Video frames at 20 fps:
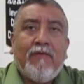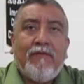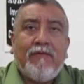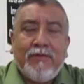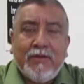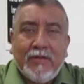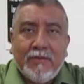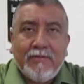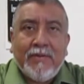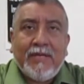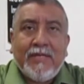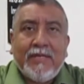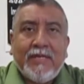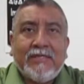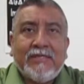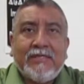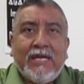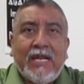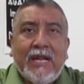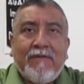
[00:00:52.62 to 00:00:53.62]
firmen
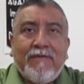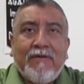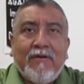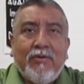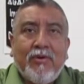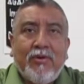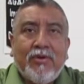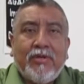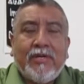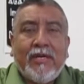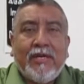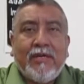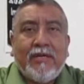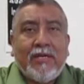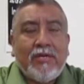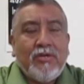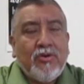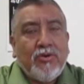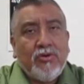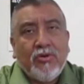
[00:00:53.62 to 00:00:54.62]
que están a favor, que,
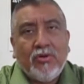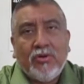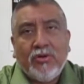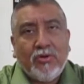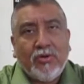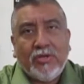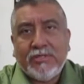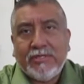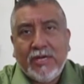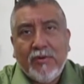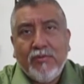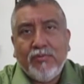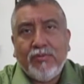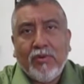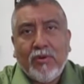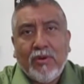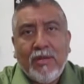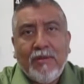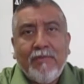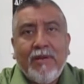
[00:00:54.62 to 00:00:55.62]
que, yo no creo que sea un
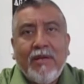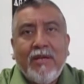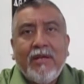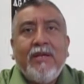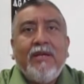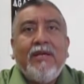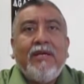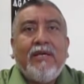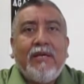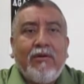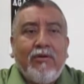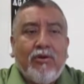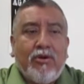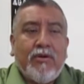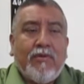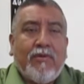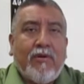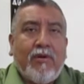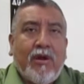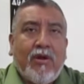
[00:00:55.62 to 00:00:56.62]
problema, y luego
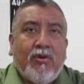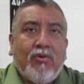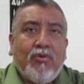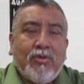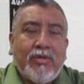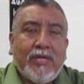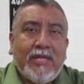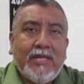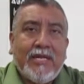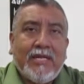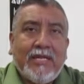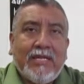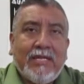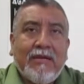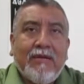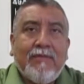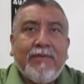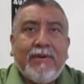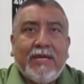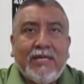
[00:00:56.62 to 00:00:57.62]
llevaron a la junta
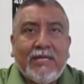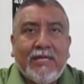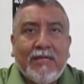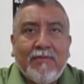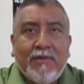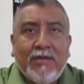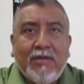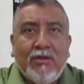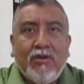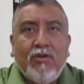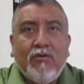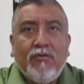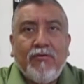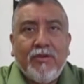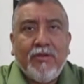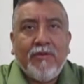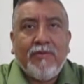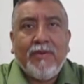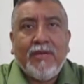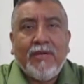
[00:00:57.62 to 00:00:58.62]
directiva para que también ellos lo
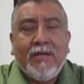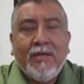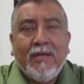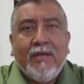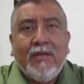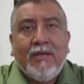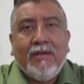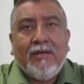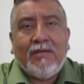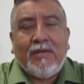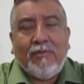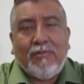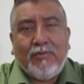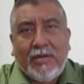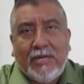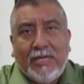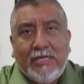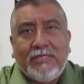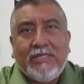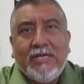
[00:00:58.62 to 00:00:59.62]
firmen, que
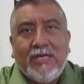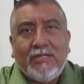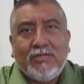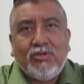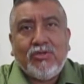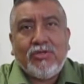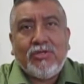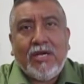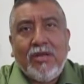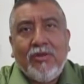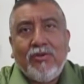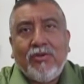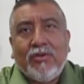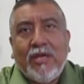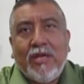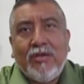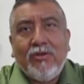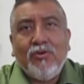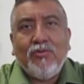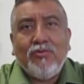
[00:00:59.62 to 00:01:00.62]
por ahí se ha escuchado
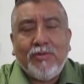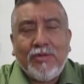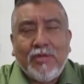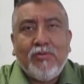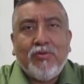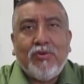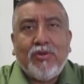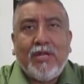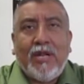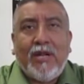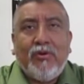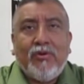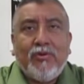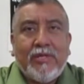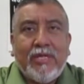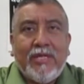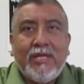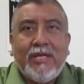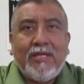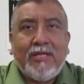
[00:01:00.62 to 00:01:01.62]
que hay un miembro de la
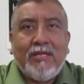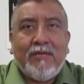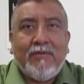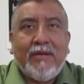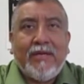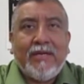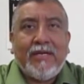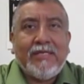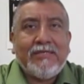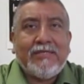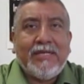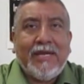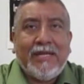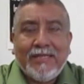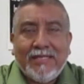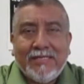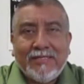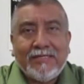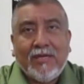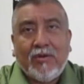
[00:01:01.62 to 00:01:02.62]
junta directiva que está
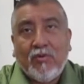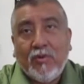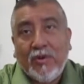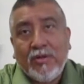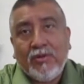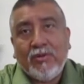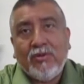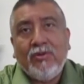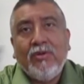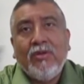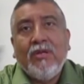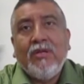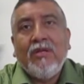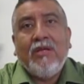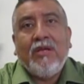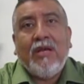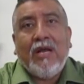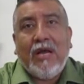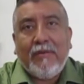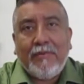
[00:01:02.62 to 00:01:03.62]
en desacuerdo,
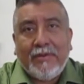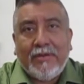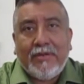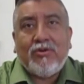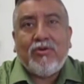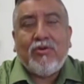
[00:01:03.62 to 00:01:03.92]
a ver